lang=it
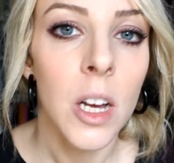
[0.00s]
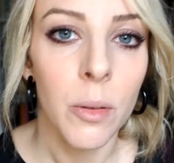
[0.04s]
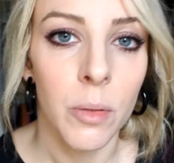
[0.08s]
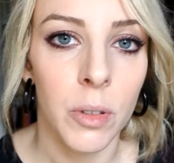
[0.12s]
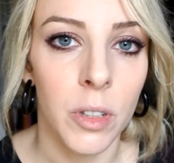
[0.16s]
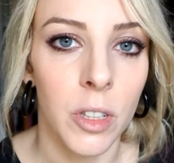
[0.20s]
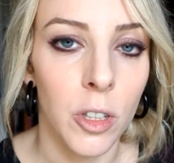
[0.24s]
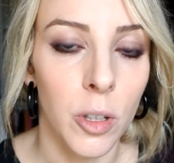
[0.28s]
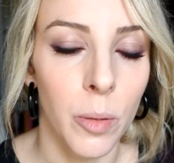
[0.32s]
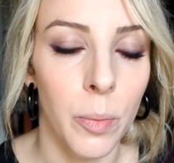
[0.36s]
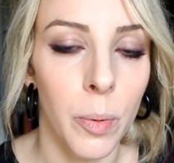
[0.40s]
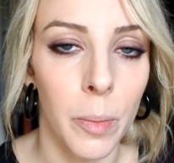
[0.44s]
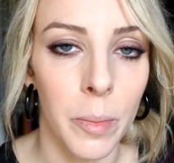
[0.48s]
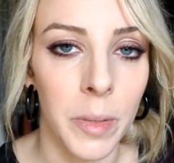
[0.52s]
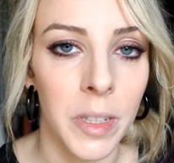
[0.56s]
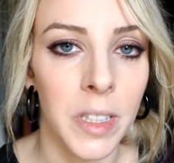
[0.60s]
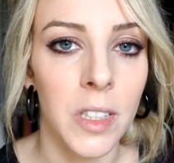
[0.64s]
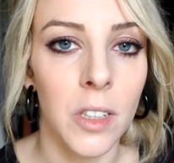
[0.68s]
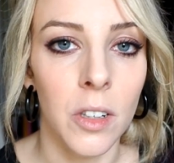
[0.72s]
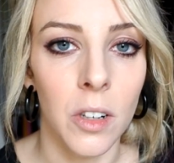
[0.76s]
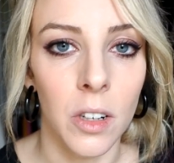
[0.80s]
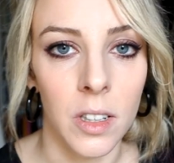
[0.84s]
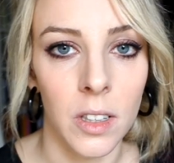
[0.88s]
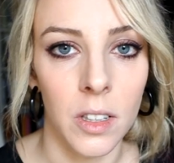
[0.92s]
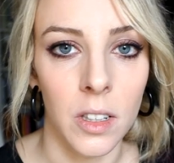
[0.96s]
quindi dopo
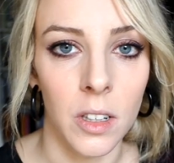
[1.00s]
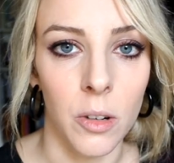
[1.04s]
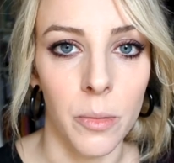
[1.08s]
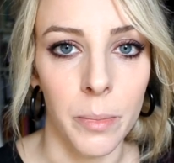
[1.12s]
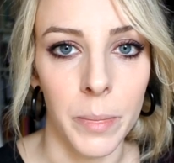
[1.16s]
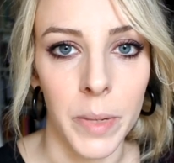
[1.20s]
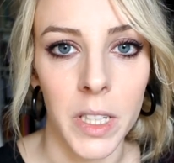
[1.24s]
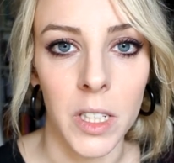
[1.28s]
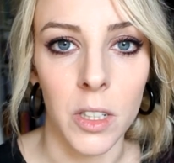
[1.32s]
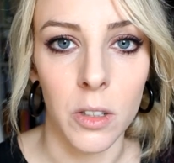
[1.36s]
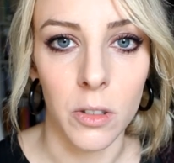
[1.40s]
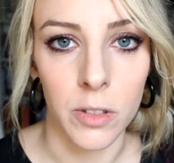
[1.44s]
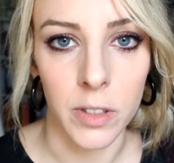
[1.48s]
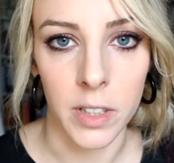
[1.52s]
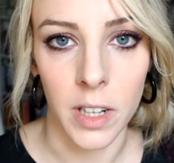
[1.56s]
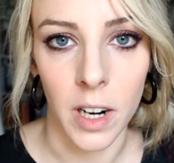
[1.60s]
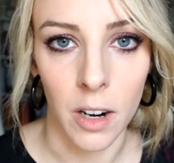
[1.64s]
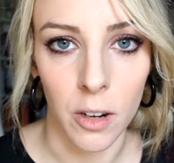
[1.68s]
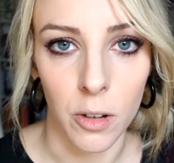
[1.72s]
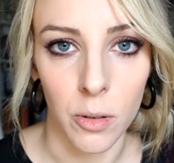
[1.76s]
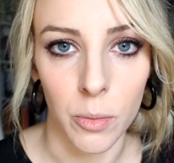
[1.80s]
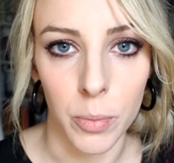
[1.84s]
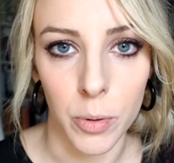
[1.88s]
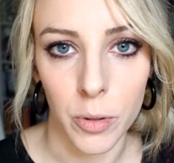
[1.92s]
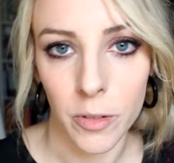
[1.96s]
mezzanotte i commenti non
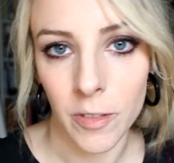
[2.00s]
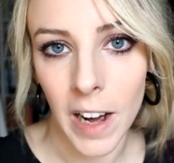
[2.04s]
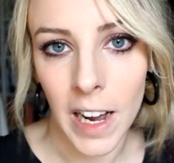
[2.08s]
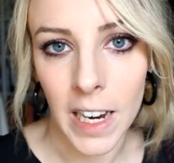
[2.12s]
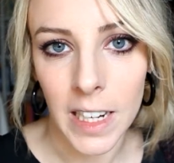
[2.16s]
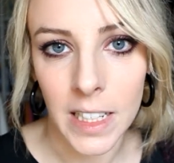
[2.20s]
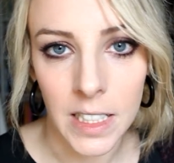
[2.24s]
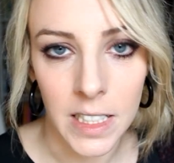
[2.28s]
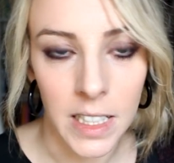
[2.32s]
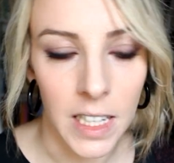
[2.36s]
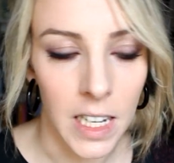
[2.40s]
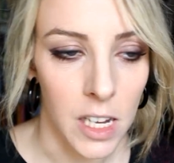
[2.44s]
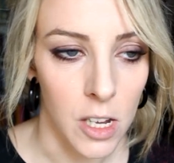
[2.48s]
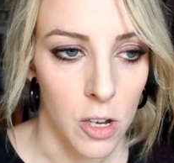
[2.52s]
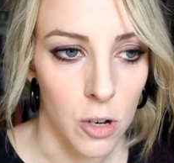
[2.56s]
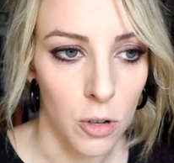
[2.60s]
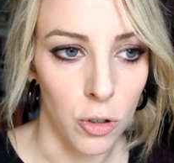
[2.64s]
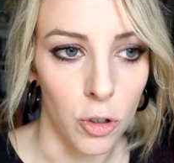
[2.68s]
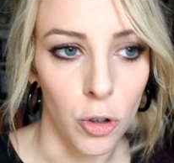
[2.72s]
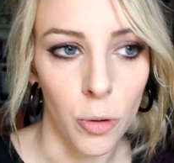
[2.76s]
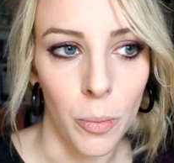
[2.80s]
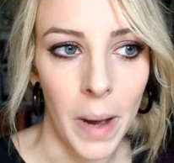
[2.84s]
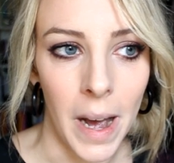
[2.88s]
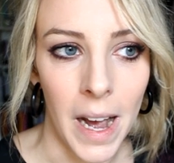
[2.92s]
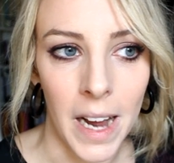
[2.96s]
saranno più validi e
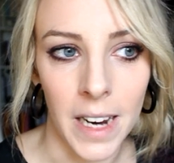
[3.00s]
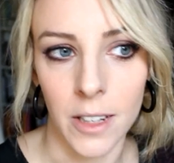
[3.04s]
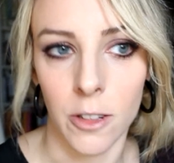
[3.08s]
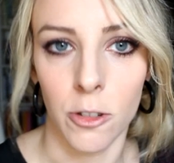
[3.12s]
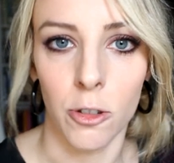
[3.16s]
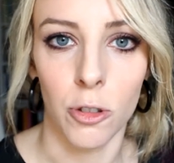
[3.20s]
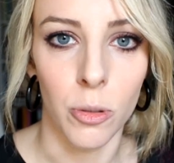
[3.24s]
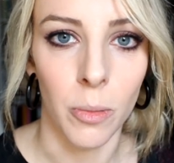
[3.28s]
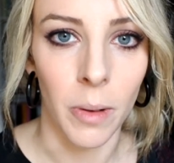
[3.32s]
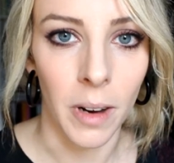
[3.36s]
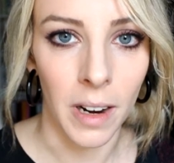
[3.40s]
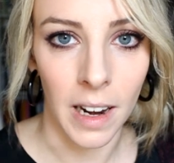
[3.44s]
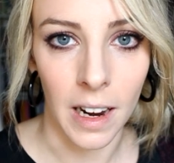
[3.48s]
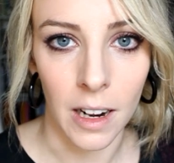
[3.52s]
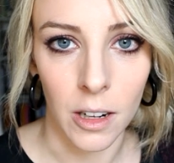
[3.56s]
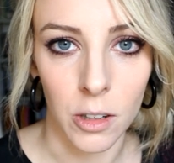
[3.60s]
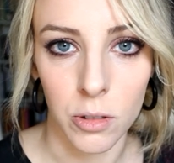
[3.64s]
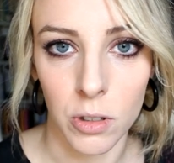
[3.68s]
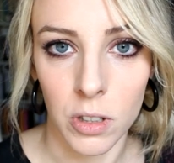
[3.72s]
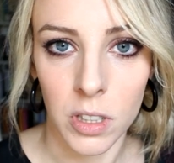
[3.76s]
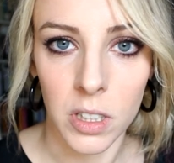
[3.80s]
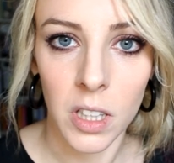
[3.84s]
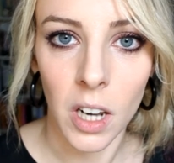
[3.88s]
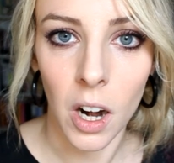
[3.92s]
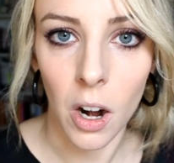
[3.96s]
io domani o domani
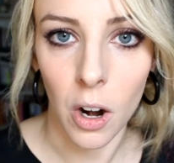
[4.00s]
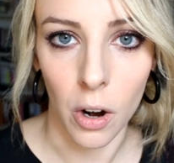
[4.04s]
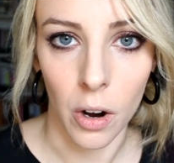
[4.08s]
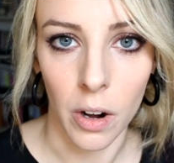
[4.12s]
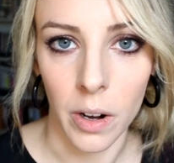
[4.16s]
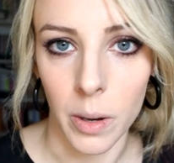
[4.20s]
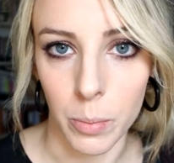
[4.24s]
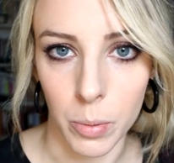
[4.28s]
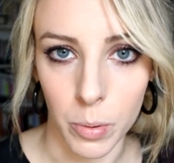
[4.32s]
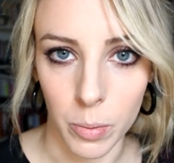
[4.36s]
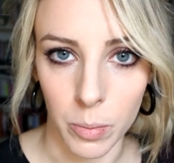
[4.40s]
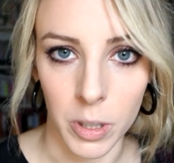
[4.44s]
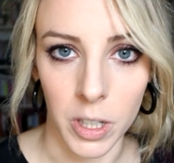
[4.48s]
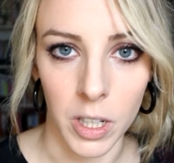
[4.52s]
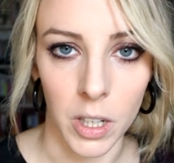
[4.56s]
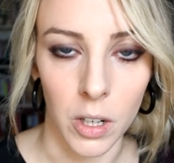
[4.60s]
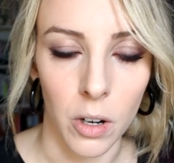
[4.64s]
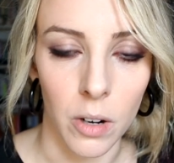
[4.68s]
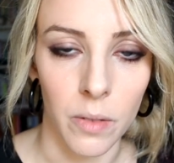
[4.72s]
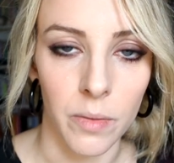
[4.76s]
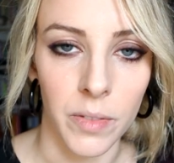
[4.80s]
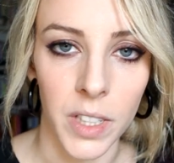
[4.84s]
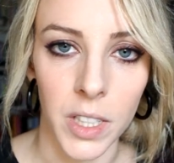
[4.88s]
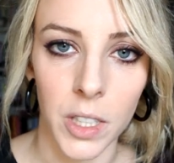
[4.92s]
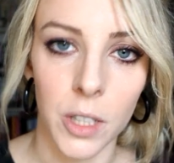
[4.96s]
l'altro estrarrò e
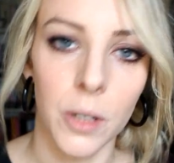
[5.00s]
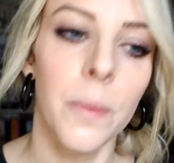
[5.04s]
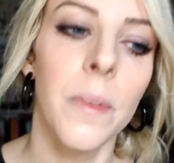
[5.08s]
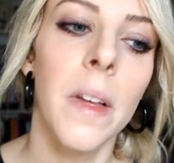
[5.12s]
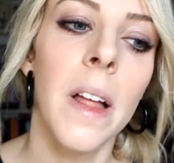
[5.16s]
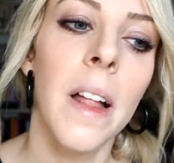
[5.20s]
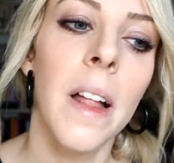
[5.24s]
pubblicherò il video.